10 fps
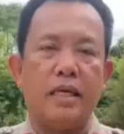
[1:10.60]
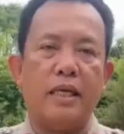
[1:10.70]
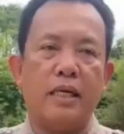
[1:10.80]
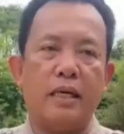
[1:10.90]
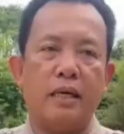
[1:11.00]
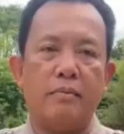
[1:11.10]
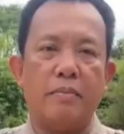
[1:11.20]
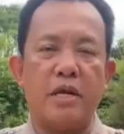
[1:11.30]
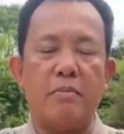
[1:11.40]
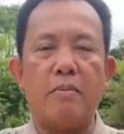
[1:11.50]
Jadi
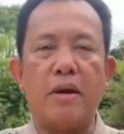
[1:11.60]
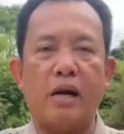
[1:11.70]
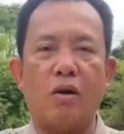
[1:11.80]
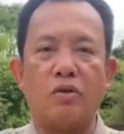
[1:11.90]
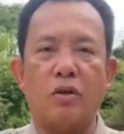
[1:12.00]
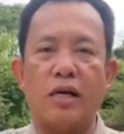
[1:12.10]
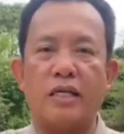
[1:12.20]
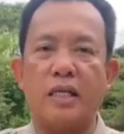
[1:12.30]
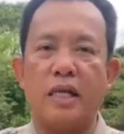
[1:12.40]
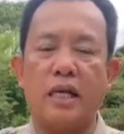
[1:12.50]
penyebab dari longsor
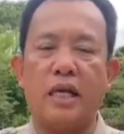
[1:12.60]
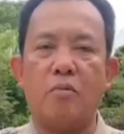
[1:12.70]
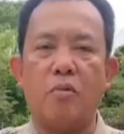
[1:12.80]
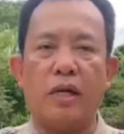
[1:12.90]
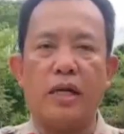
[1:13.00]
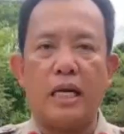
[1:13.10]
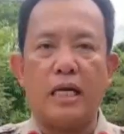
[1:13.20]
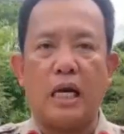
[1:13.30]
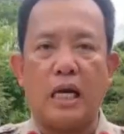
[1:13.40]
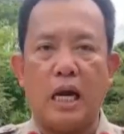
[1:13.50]
ini sendiri
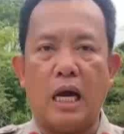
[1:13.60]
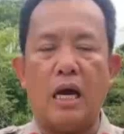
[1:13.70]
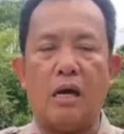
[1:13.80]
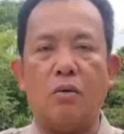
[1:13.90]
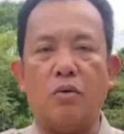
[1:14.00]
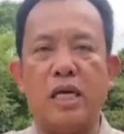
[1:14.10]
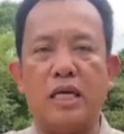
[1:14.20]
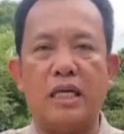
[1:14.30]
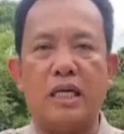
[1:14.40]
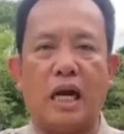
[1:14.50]
kemungkinan karena
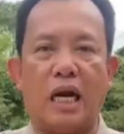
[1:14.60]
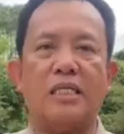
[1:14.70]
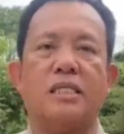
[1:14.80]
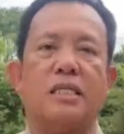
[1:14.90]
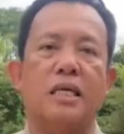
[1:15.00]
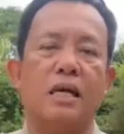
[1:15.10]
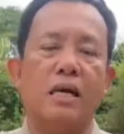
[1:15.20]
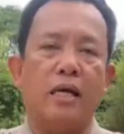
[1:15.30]
hujan deras